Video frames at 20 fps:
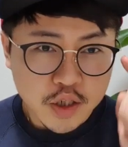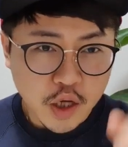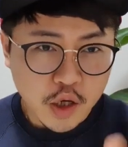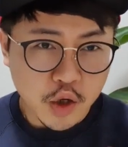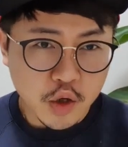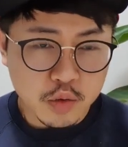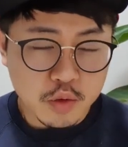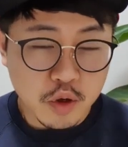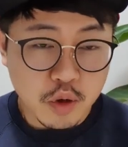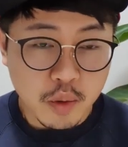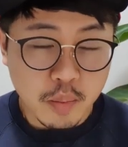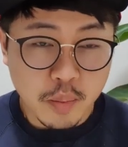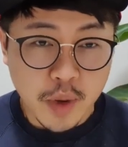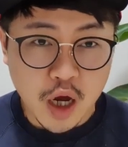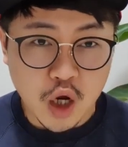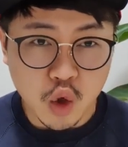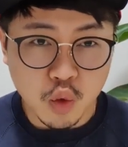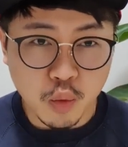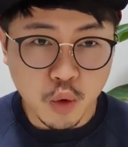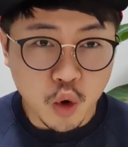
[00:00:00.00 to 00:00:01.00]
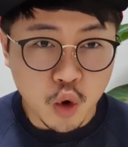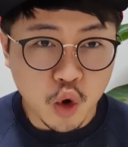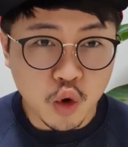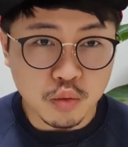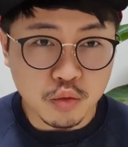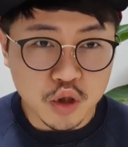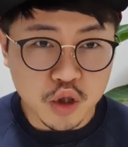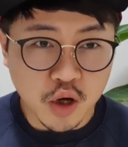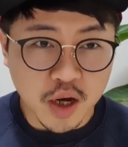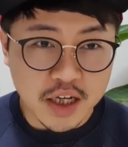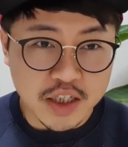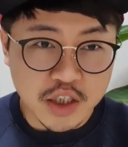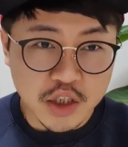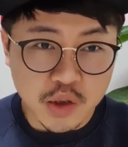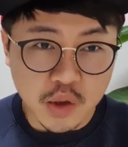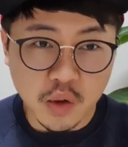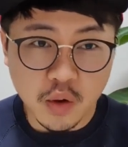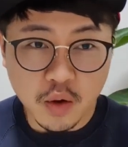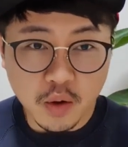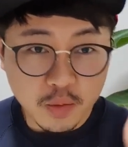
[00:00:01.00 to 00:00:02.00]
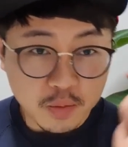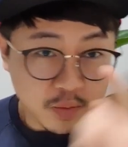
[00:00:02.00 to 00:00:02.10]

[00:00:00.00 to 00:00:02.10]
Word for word: 자 여러분 바로 본론부터 가시죠